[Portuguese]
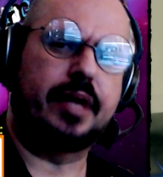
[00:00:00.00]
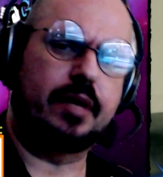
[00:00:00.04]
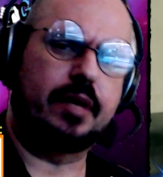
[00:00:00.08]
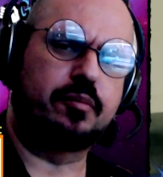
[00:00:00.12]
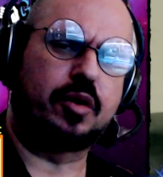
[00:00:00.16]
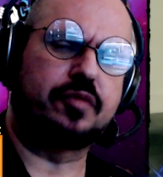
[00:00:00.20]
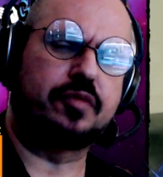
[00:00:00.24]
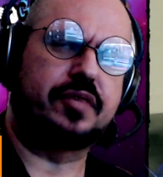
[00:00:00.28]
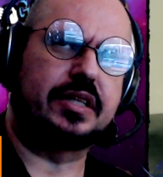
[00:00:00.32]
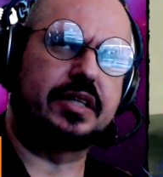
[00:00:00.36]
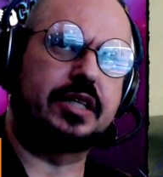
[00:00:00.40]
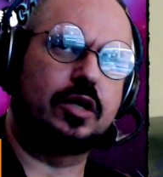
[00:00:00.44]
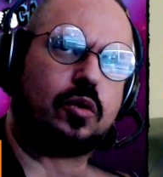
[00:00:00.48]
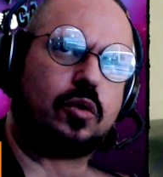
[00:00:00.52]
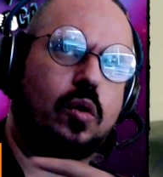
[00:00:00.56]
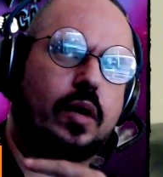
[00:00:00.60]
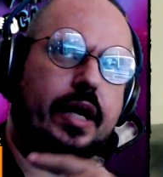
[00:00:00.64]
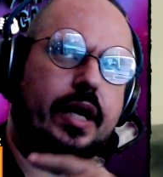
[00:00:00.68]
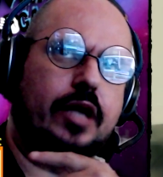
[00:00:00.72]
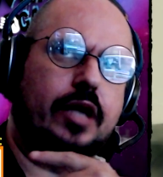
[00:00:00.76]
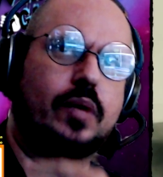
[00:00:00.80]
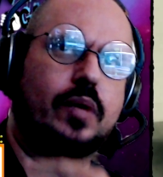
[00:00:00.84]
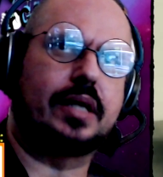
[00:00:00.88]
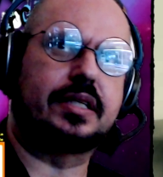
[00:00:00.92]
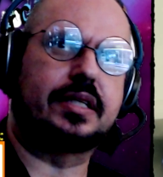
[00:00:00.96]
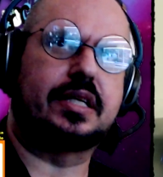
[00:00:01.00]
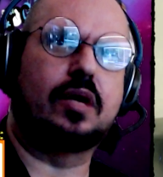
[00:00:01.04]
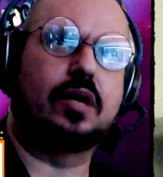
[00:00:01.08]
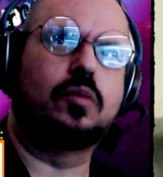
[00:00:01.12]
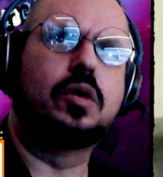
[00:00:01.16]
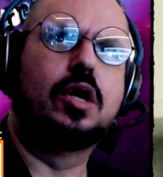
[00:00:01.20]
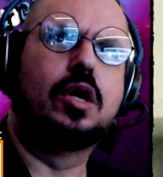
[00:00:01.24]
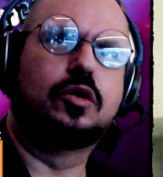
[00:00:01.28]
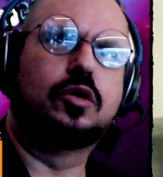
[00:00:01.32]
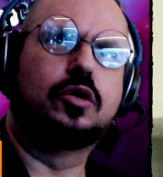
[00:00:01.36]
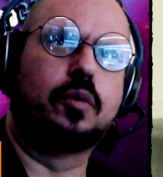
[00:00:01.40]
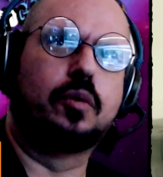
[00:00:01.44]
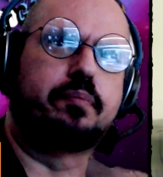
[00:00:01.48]
fazendo qualquer doação
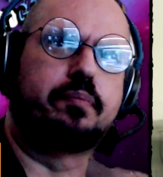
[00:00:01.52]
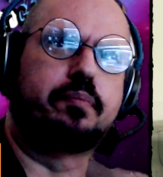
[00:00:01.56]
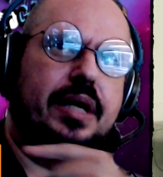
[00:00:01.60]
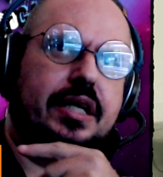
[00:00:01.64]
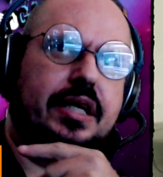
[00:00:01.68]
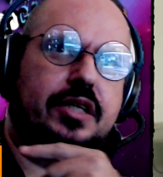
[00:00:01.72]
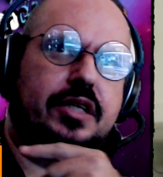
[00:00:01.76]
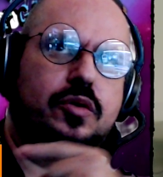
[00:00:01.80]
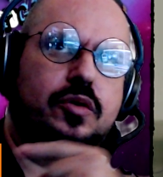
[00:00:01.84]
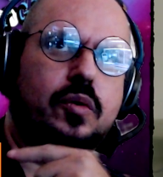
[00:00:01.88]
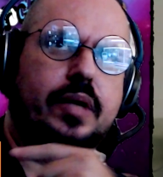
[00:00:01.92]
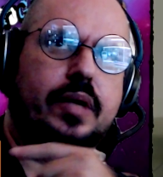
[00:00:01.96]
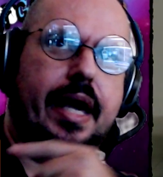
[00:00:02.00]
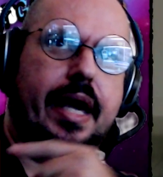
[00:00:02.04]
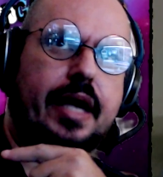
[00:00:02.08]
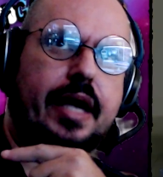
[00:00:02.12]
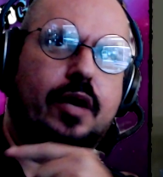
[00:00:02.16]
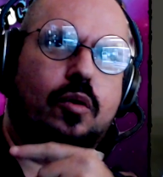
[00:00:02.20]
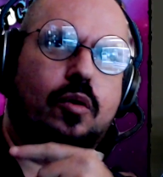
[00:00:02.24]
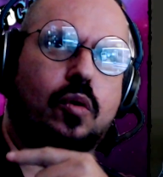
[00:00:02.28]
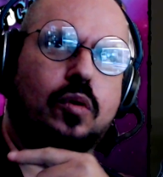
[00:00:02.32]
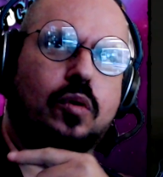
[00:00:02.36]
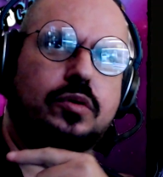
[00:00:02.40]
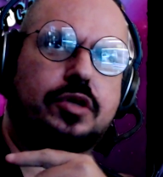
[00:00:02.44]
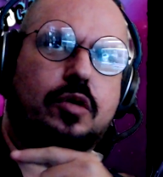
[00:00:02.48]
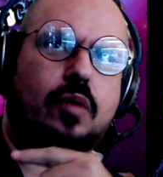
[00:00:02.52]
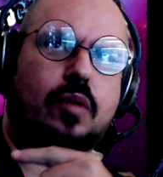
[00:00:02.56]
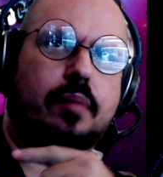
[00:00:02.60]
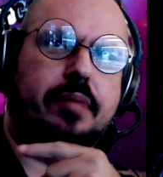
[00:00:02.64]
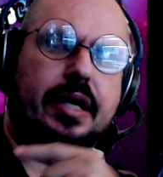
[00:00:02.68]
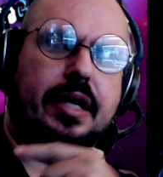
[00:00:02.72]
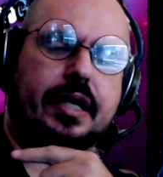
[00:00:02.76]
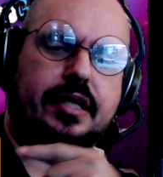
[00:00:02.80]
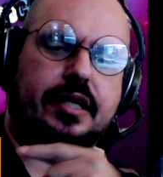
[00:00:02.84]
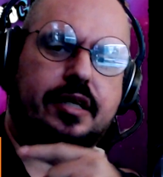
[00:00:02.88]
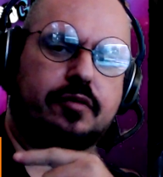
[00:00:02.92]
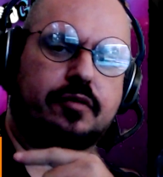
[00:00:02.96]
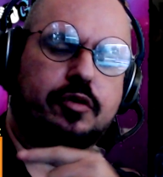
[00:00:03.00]
no Pix, no QR Code, com o
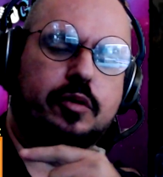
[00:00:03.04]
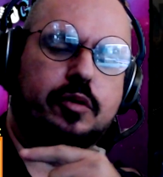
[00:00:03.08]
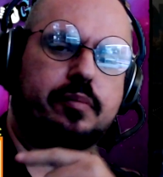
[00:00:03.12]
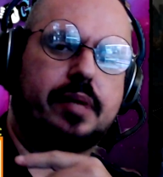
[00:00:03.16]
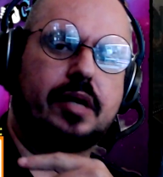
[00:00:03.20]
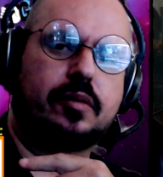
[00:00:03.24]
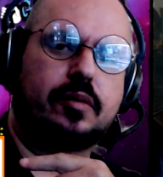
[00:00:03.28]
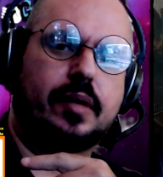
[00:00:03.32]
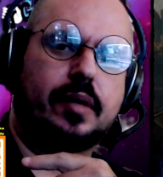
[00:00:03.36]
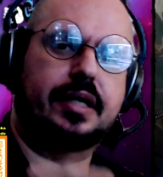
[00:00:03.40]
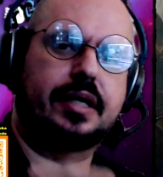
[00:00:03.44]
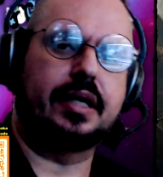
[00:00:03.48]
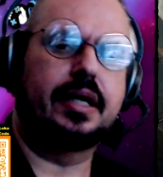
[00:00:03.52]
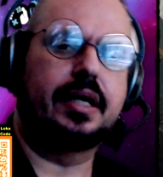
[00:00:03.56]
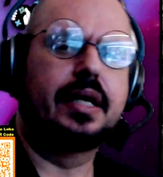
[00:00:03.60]
aplicativo do banco aqui.